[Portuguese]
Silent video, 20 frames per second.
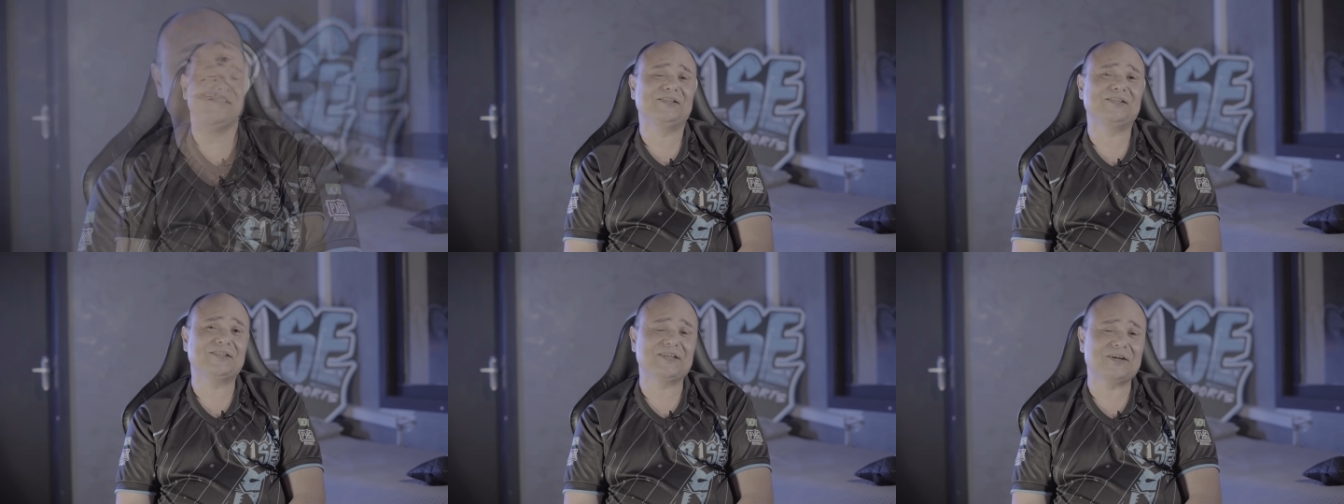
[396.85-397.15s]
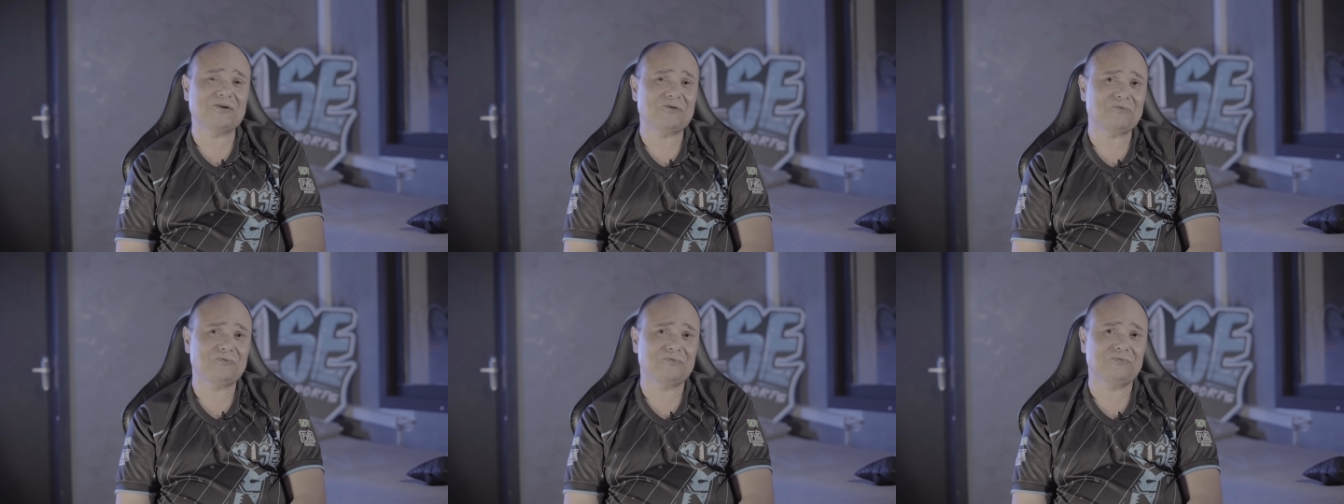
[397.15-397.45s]

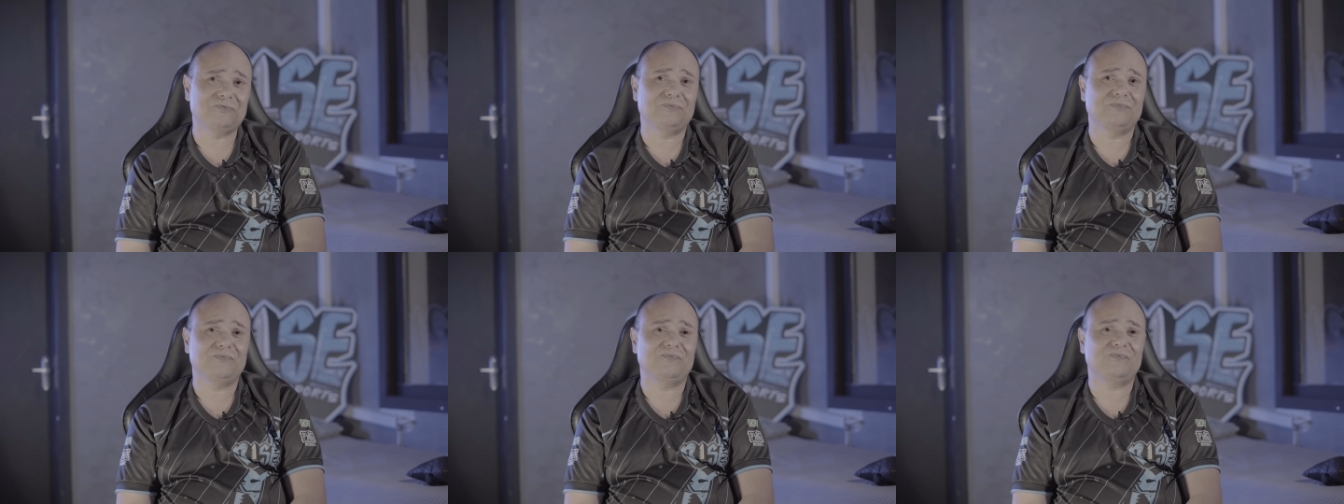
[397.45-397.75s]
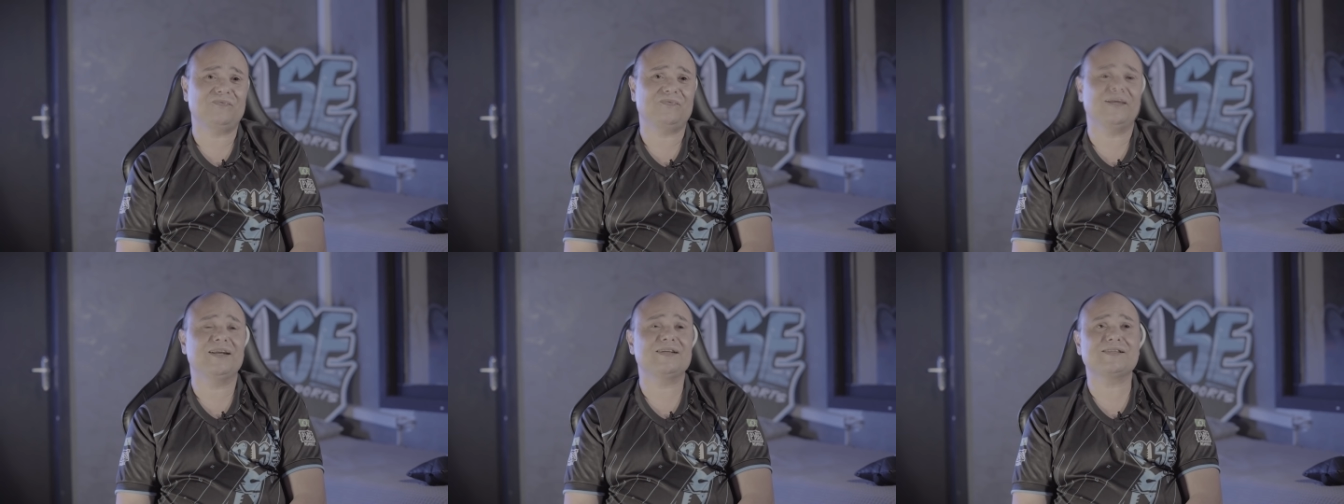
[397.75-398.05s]

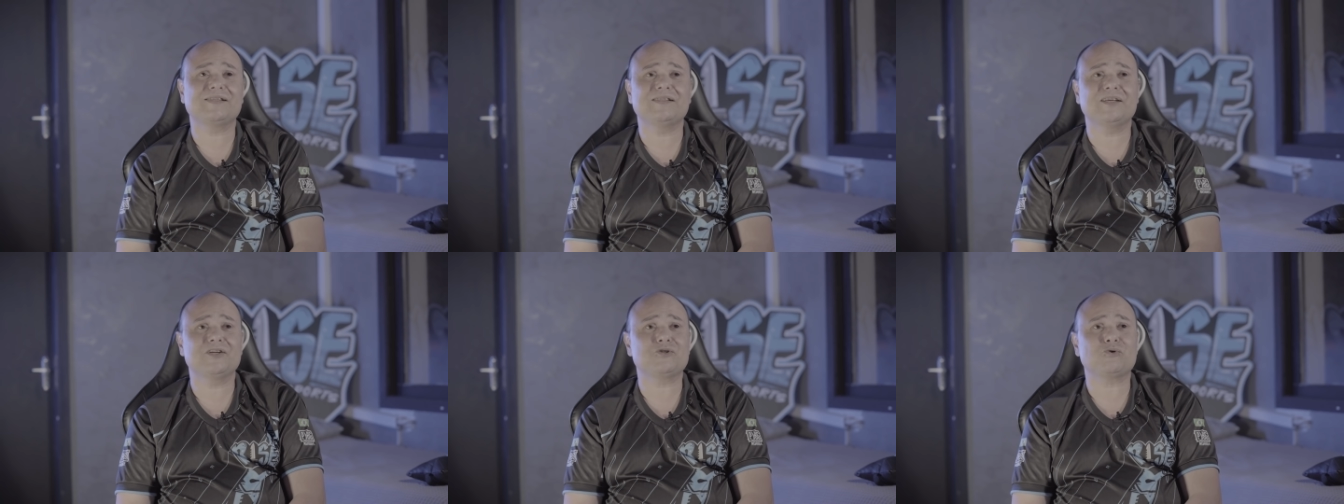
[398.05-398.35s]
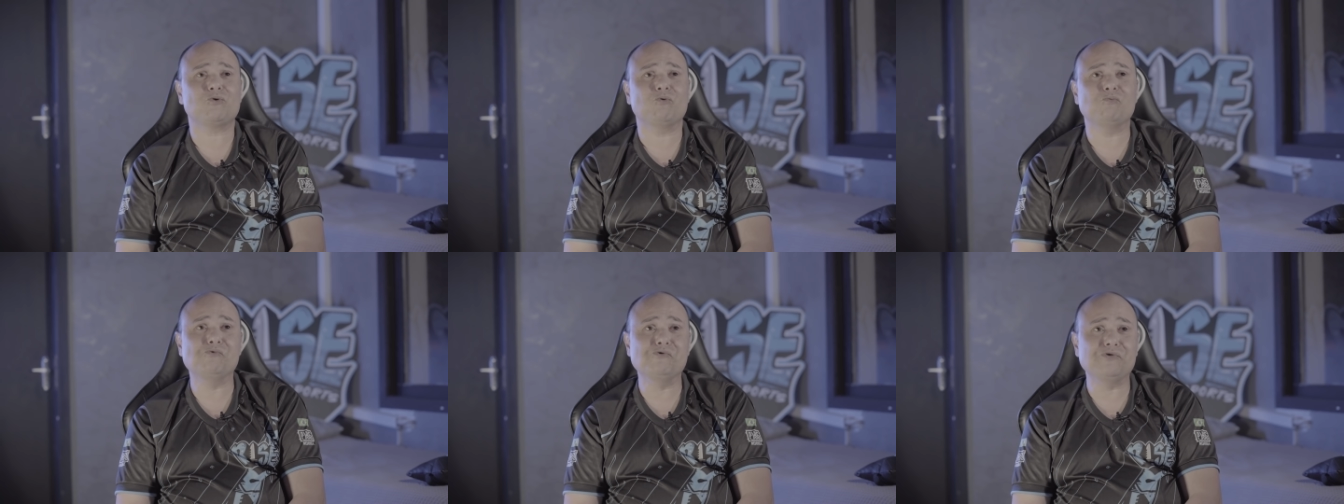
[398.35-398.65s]
Então, ele se
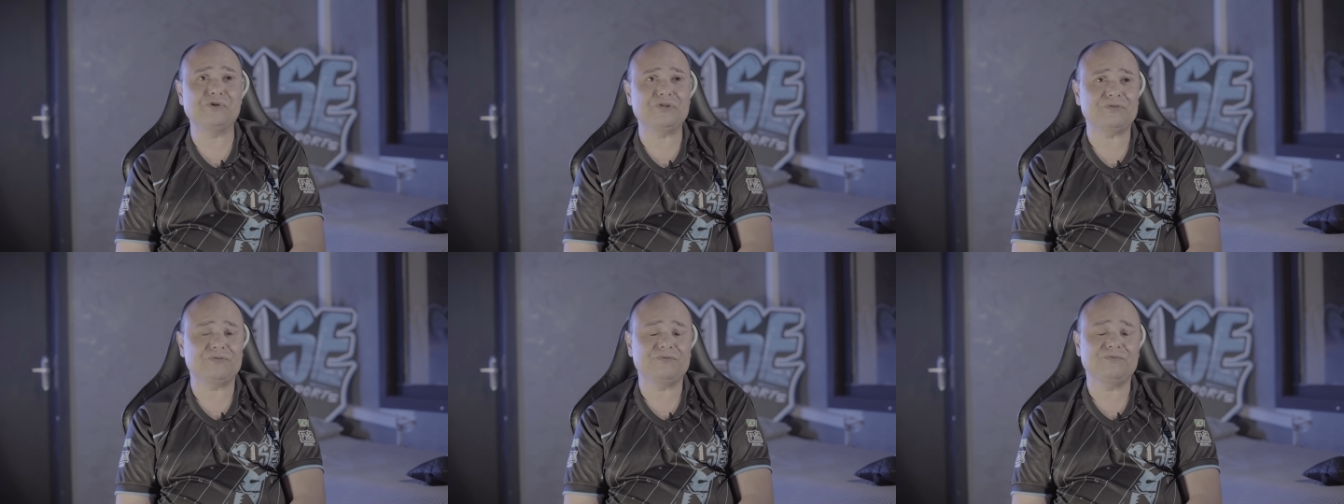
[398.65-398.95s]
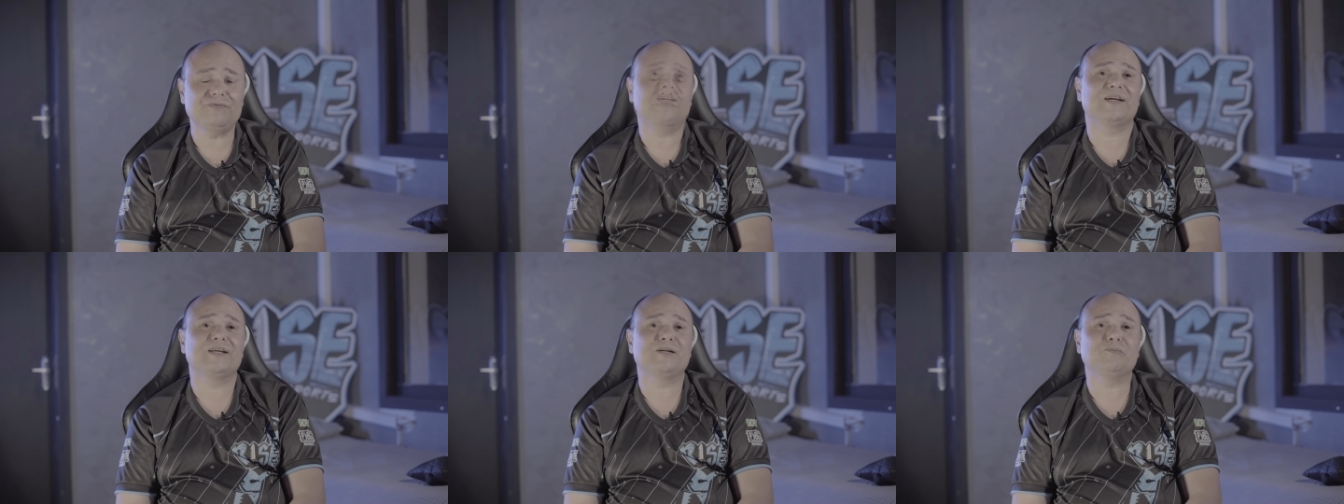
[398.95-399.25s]
dedicou
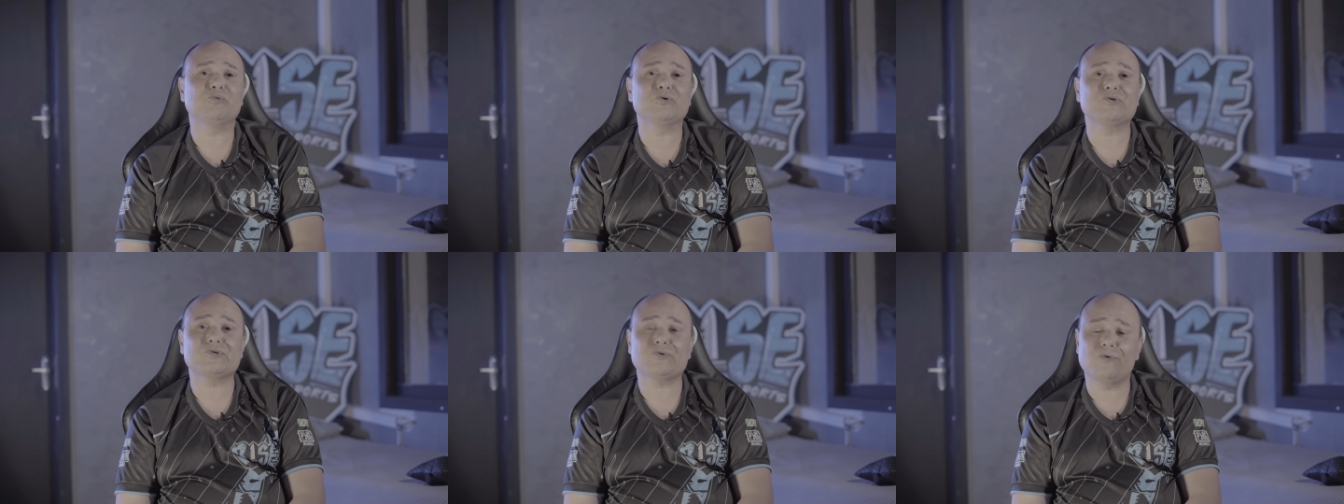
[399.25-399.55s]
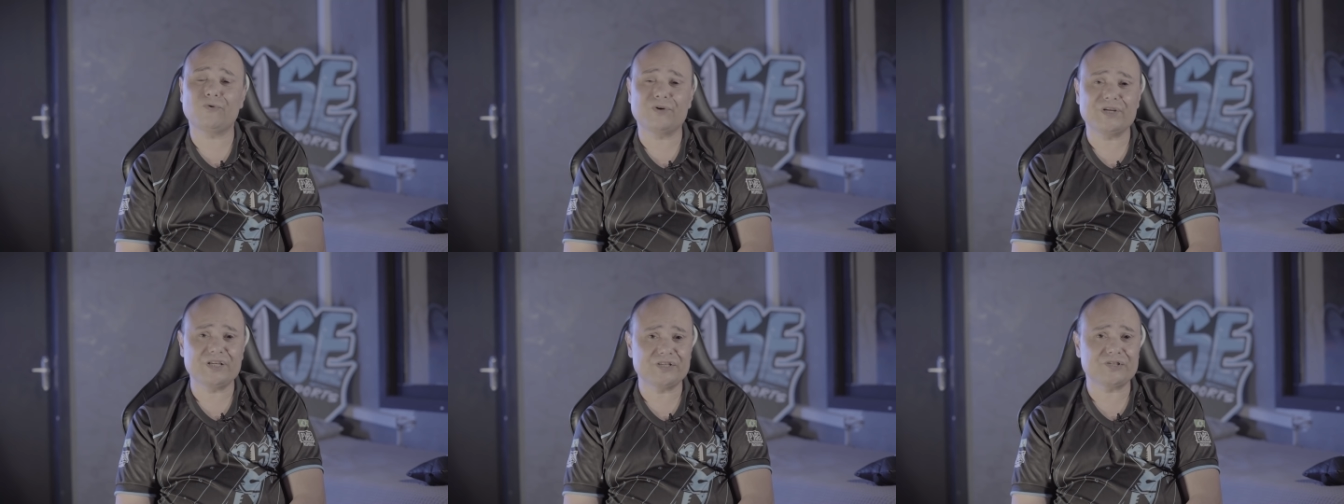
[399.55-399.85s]
muito, ele
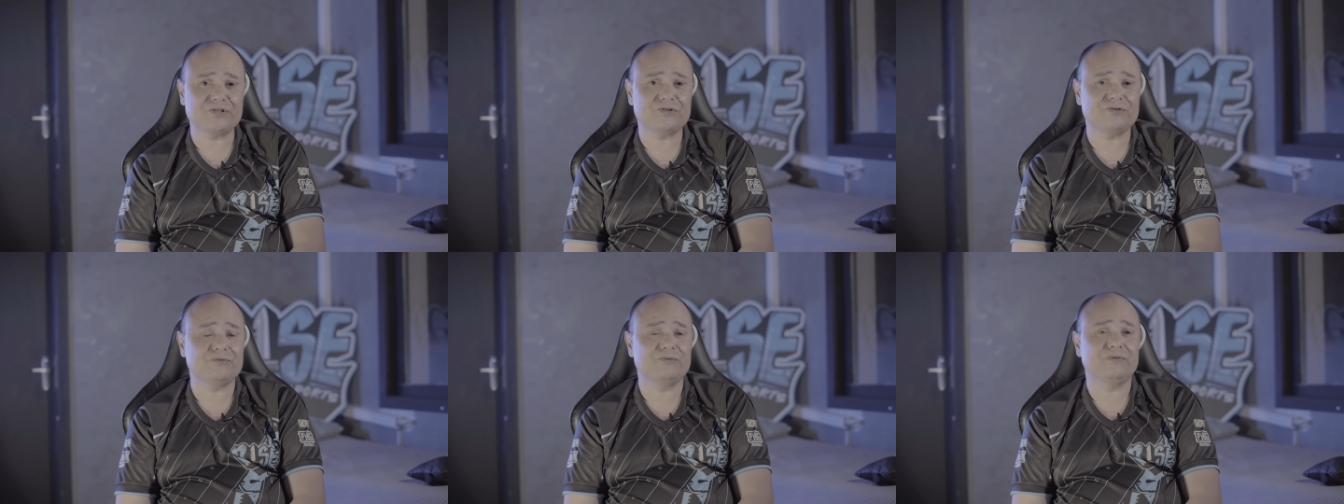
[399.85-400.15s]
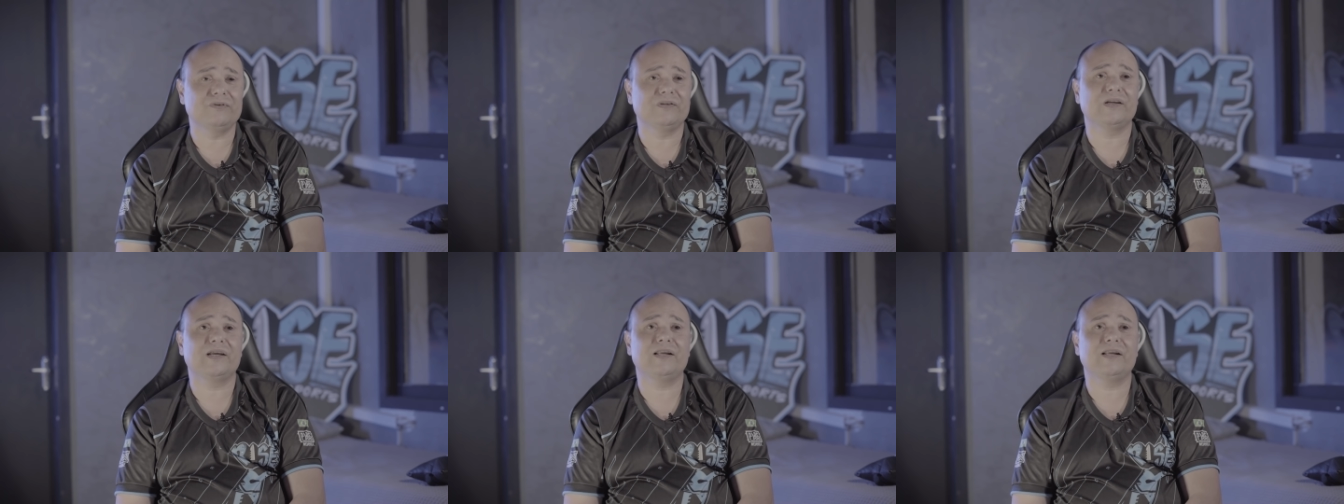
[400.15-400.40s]
buscou isso,